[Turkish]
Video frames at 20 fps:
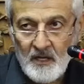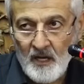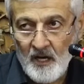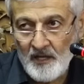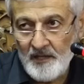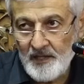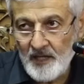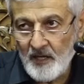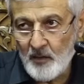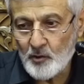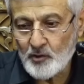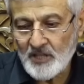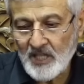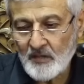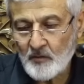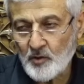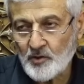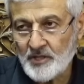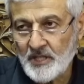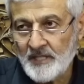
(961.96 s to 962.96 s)
Allah'a
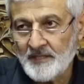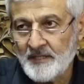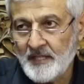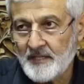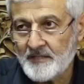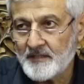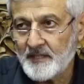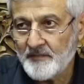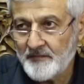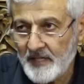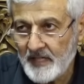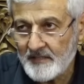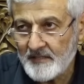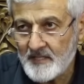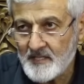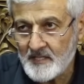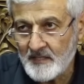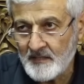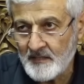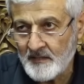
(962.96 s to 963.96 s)
ortak koşanlar
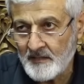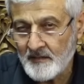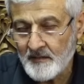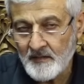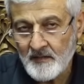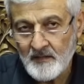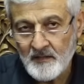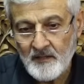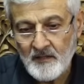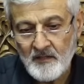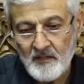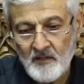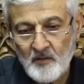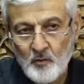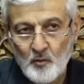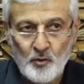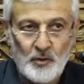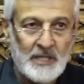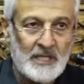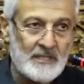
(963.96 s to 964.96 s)
ifadesini
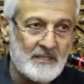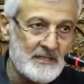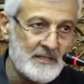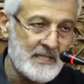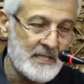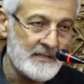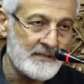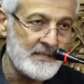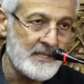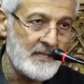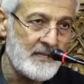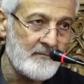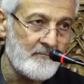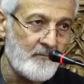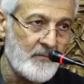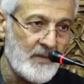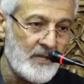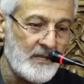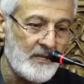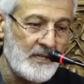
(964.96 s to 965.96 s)
kullanırken de
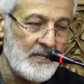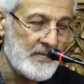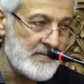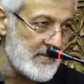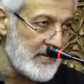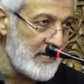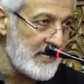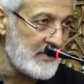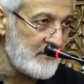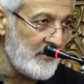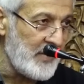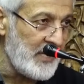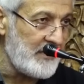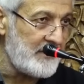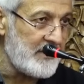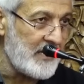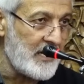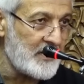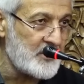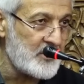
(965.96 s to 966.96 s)
izah etme
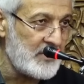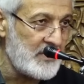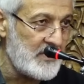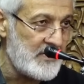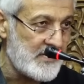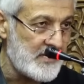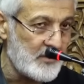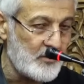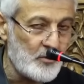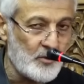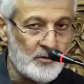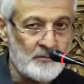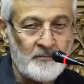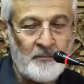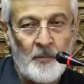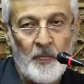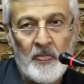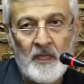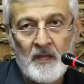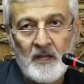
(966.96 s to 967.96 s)
ihtiyacını
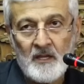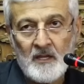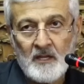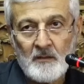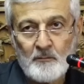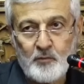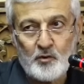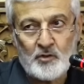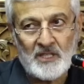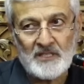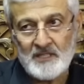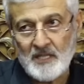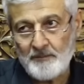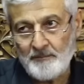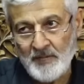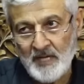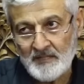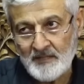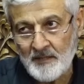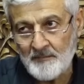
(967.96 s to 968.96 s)
hissediyorum. Puta
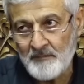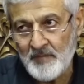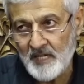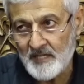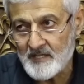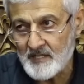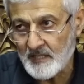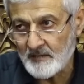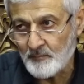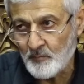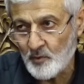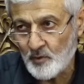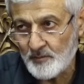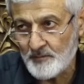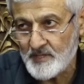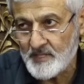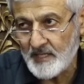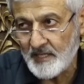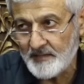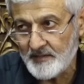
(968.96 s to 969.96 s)
tapmaktan
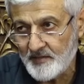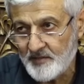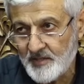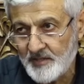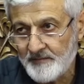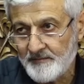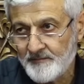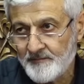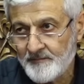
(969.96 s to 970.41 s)
bahsetmiyorum sadece.